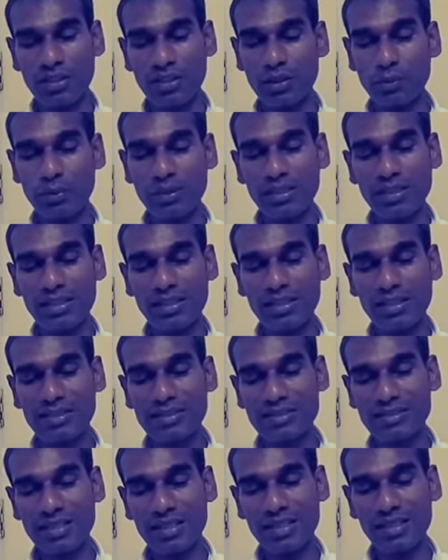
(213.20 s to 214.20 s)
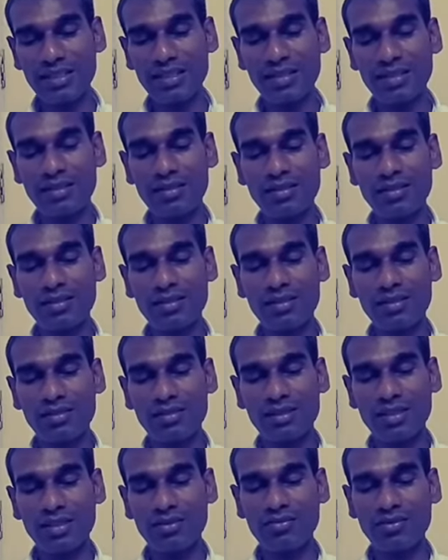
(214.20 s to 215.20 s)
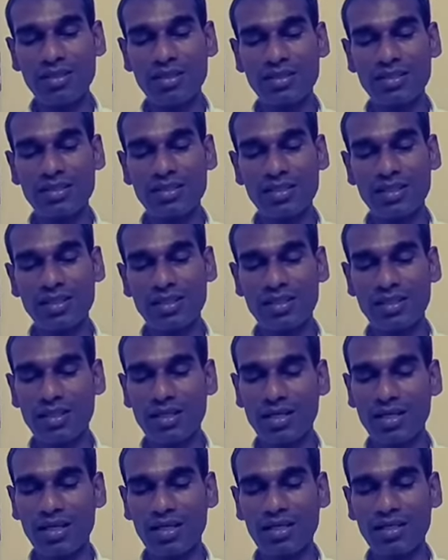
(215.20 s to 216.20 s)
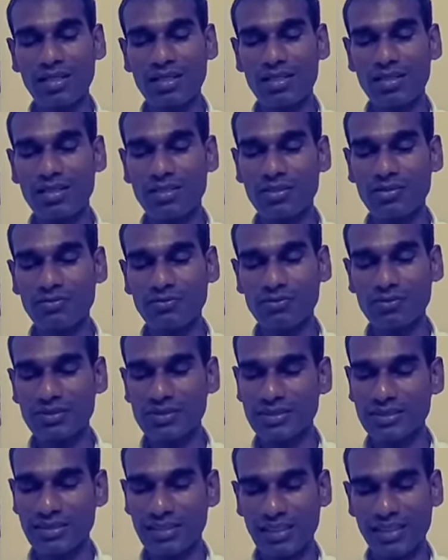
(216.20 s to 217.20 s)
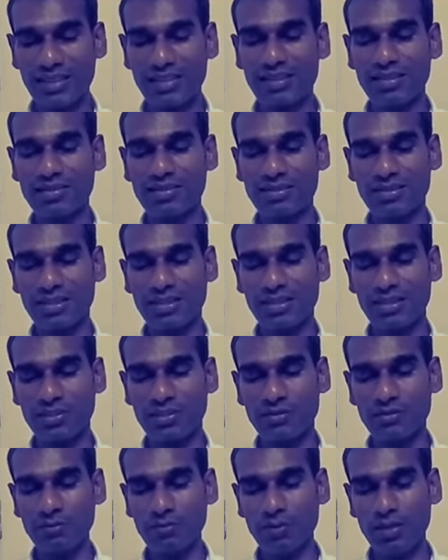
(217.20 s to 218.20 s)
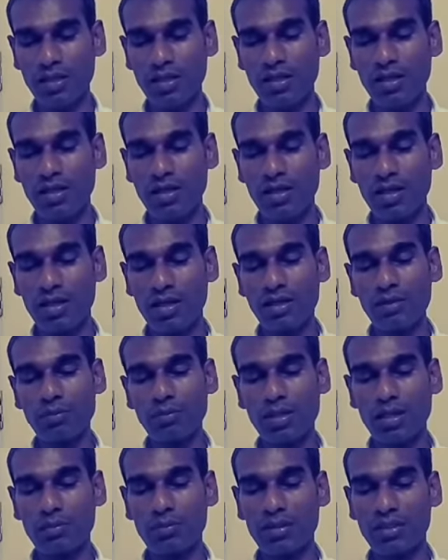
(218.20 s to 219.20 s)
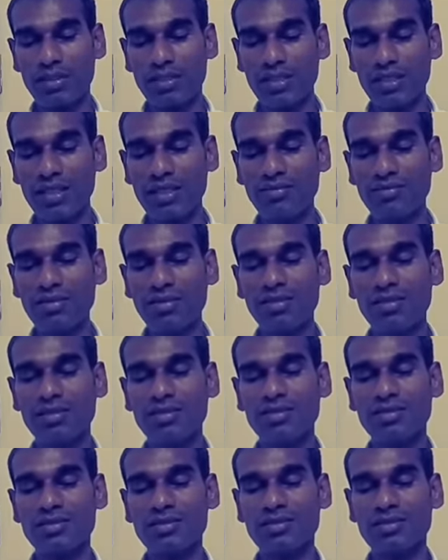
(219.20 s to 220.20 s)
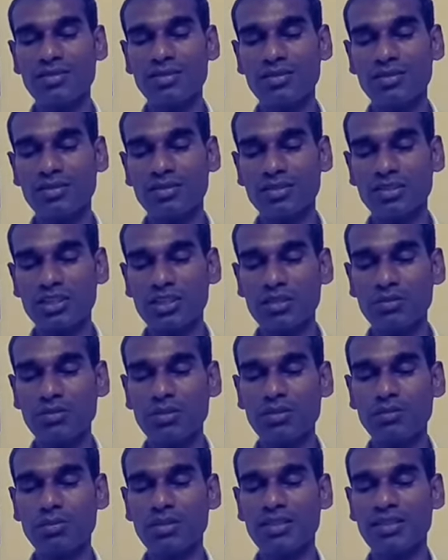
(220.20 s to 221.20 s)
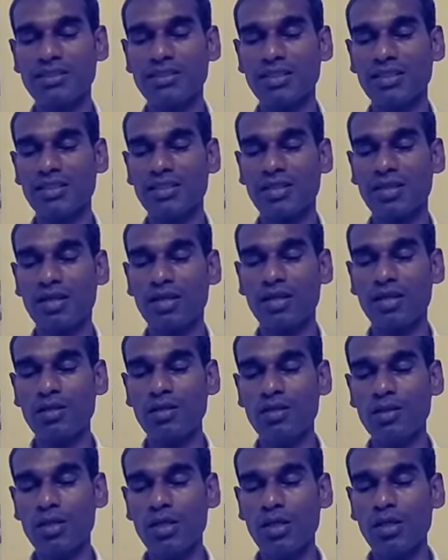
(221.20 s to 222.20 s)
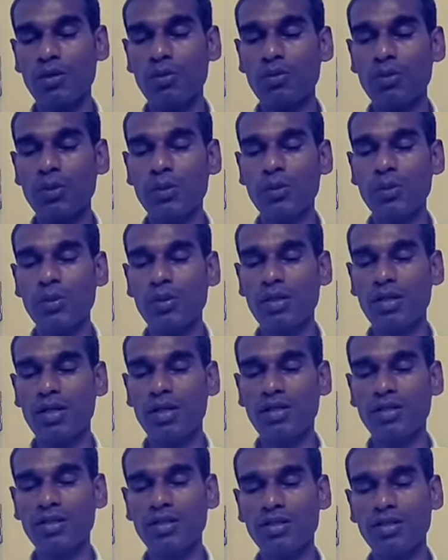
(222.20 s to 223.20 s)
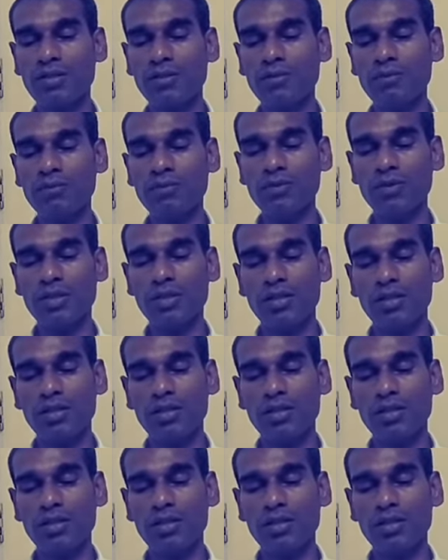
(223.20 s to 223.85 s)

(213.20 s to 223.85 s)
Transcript: மற்றபடி நீங்கள் சரீரங் நிர்வாகத்துக்கான காரியங்களும் செய்ய தான் செய்யணும் ஆனால் பாபா நினைவில் இருந்து ஸ்ரீமத் படி செய்கிறதுனால ஒவ்வொரு அடியிலும்